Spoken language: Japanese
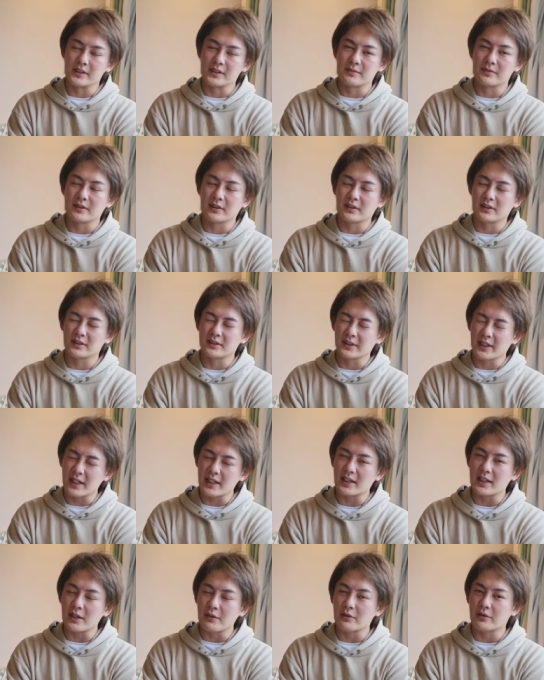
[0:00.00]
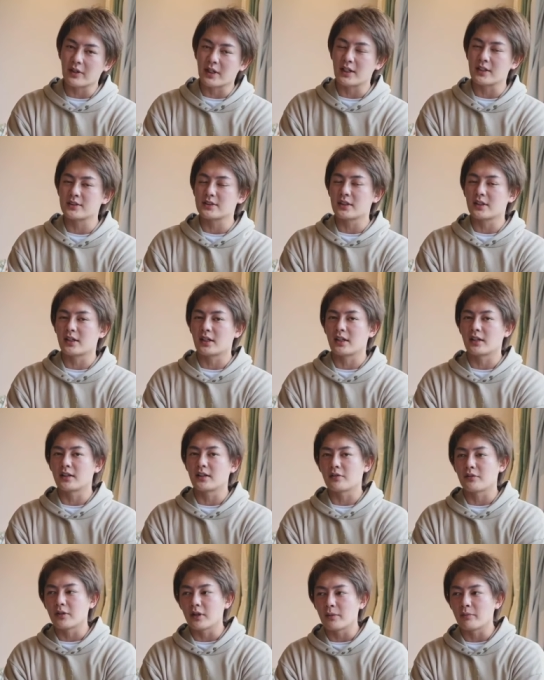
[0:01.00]
自分すげえ痛いほど分かっちゃうから痛
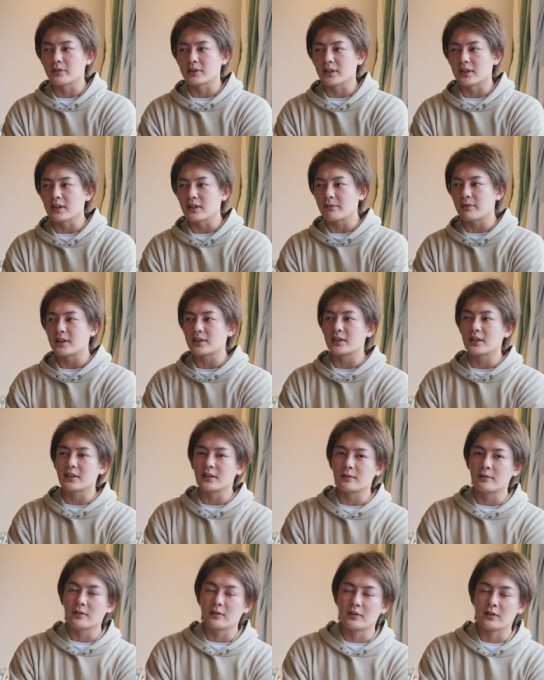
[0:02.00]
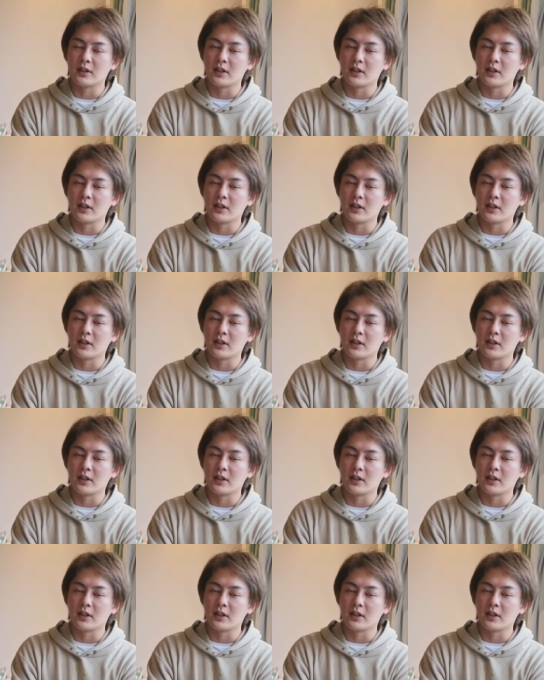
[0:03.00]
いのが、もう、桜原さんにも